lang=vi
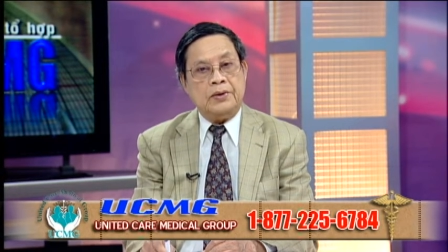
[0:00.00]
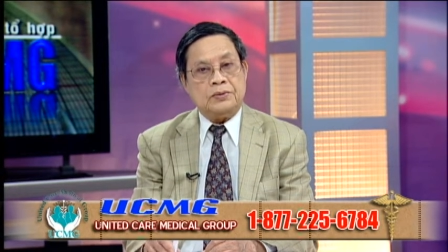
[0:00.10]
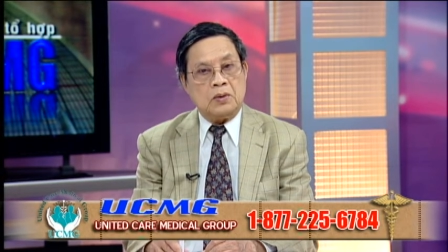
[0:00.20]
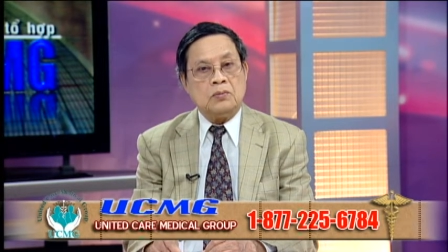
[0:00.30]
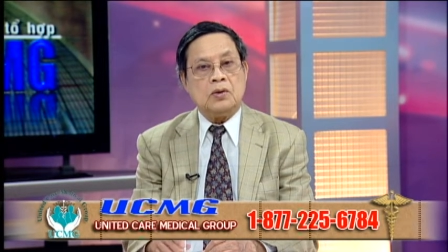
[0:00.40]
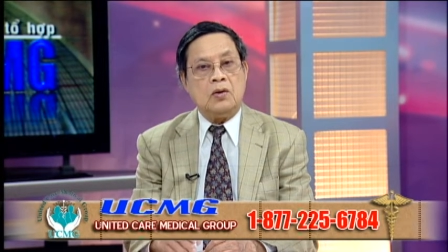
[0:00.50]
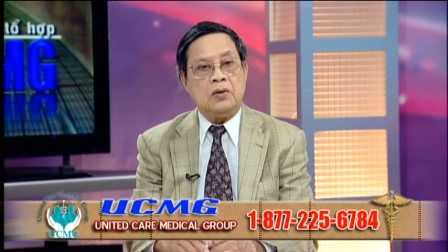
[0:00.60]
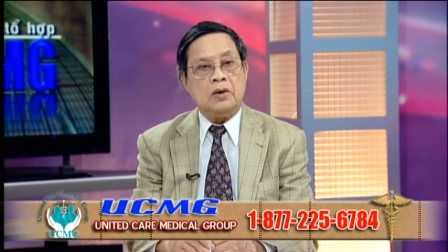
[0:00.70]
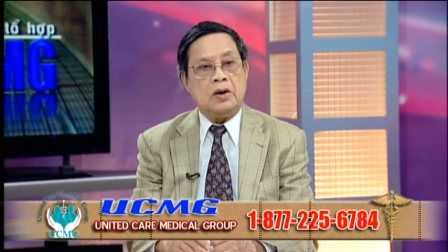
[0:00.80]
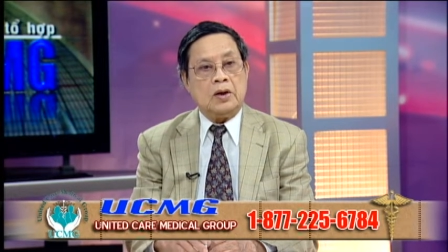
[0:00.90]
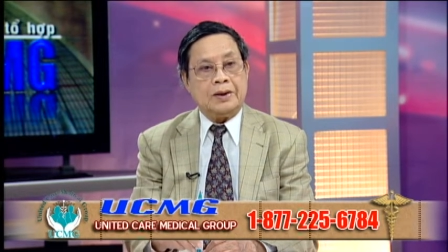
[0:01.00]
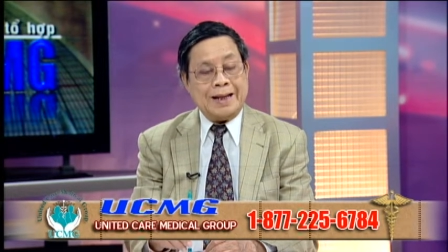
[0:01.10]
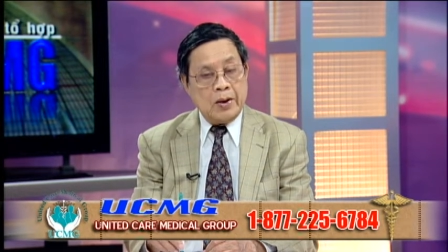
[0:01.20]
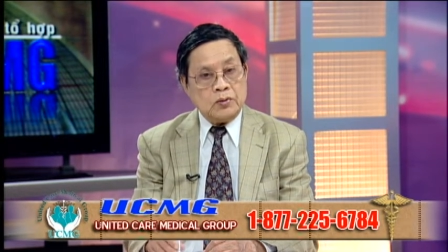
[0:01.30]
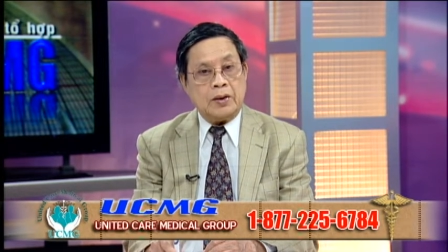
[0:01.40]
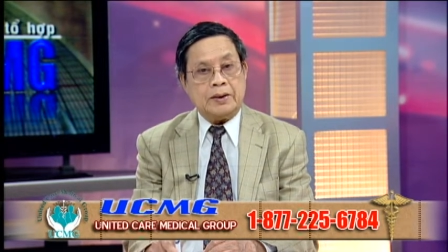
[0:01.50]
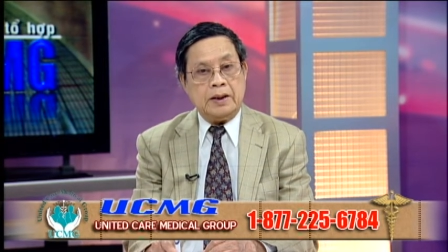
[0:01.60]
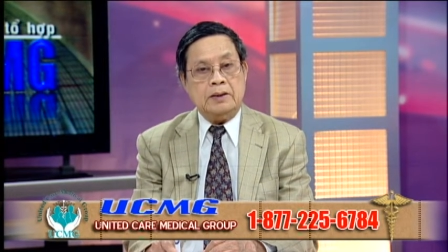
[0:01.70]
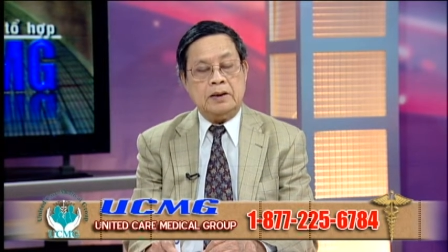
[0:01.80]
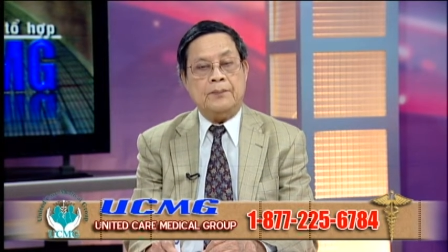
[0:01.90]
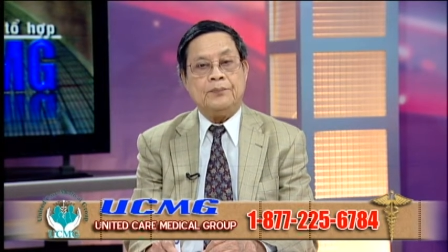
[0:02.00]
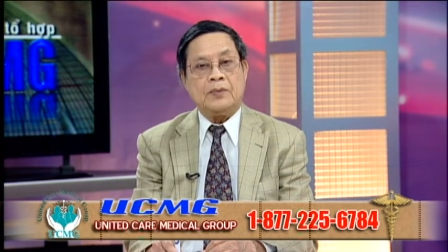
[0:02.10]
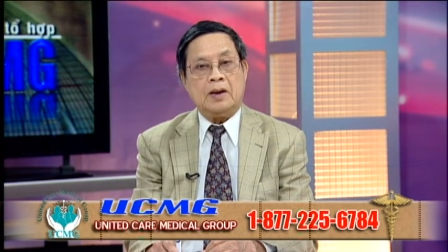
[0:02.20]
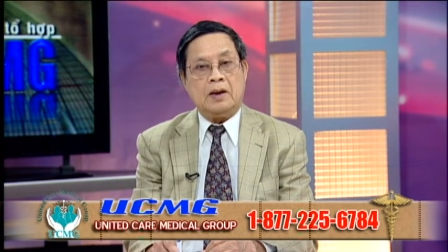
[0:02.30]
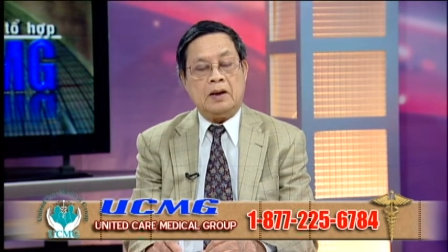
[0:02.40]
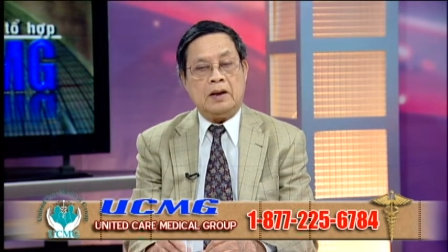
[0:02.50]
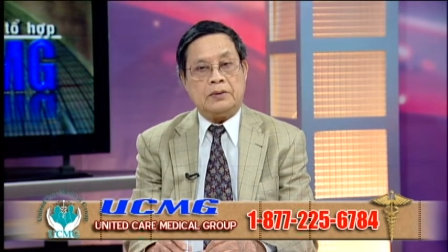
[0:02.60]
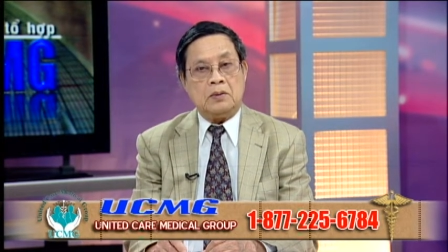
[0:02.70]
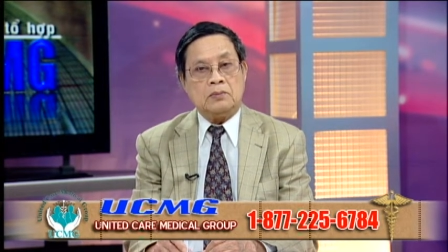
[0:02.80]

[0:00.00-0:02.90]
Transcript: chúng tôi theo dõi kỹ nữa là chúng